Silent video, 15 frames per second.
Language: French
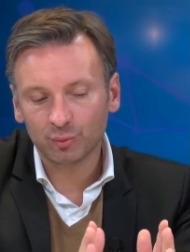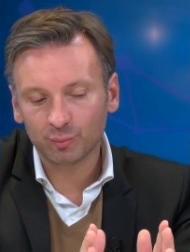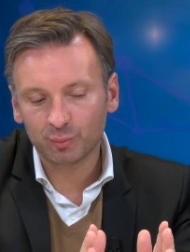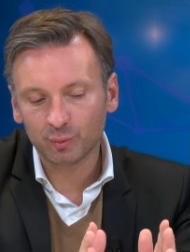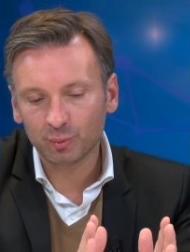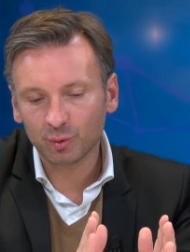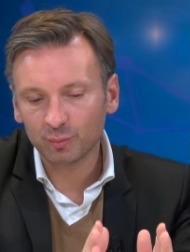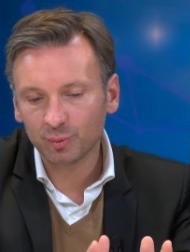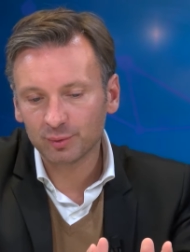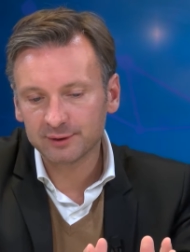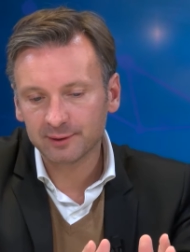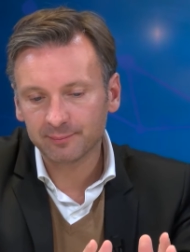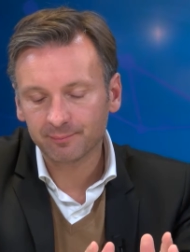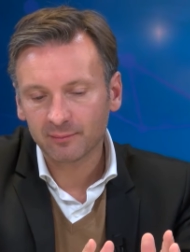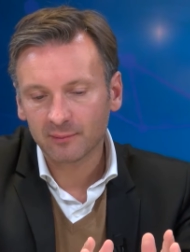on peut
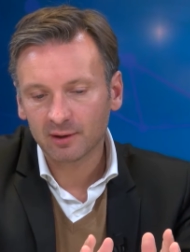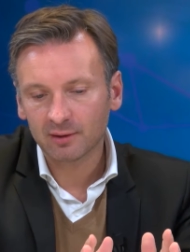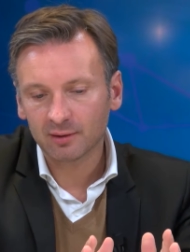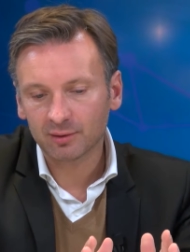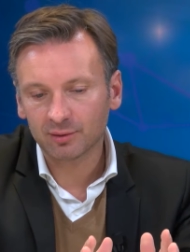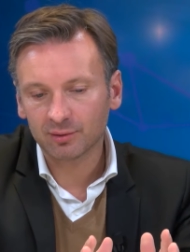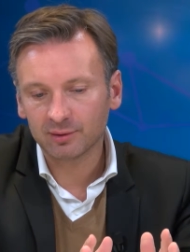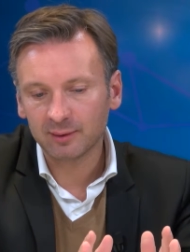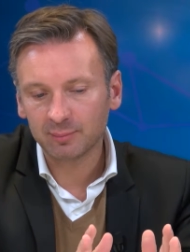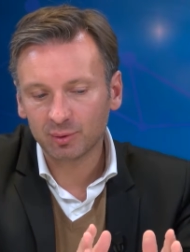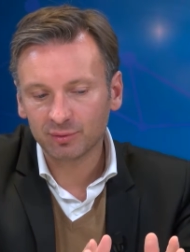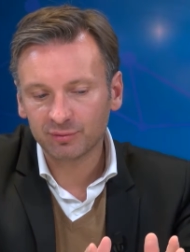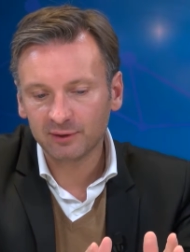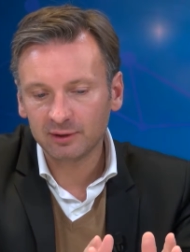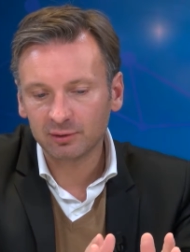proposer euh, des
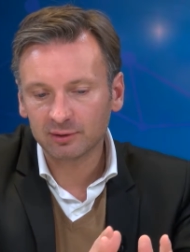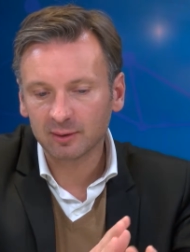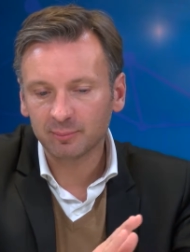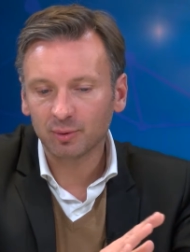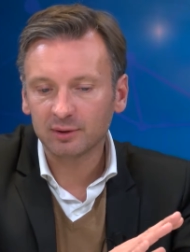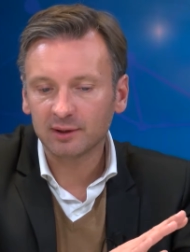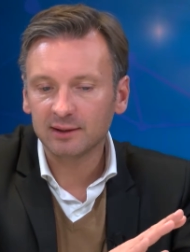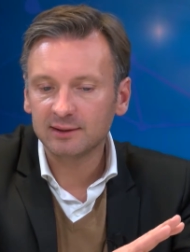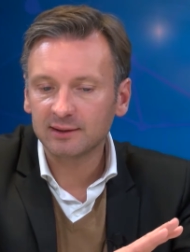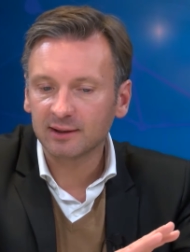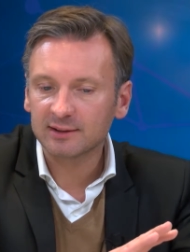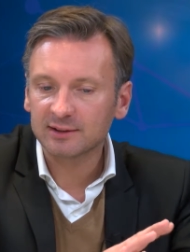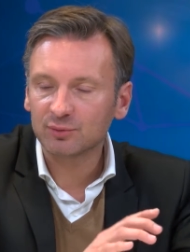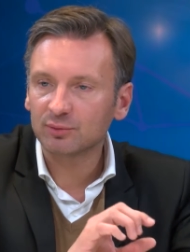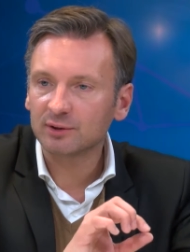profils dans n'importe quelle
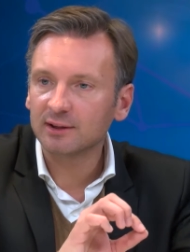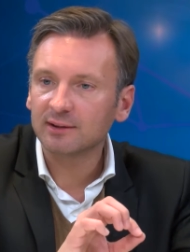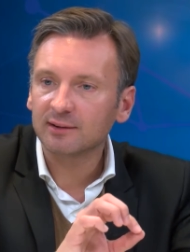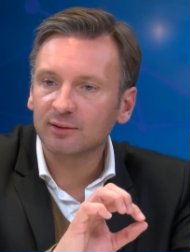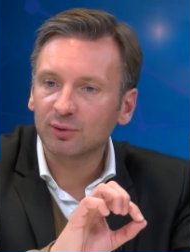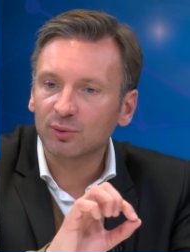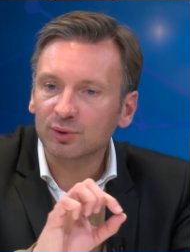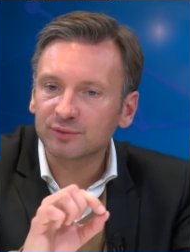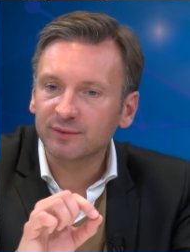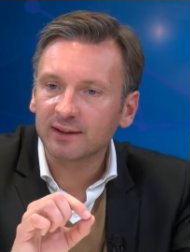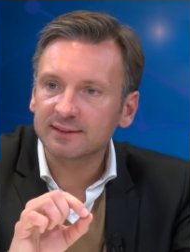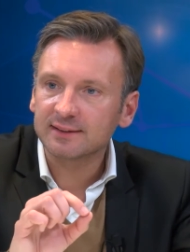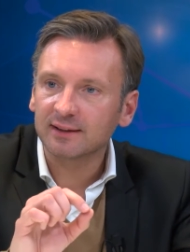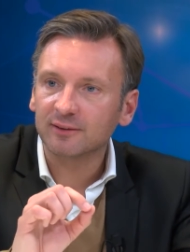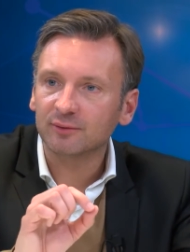direction dite
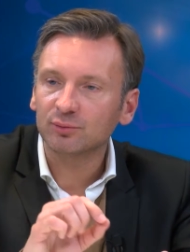transversale,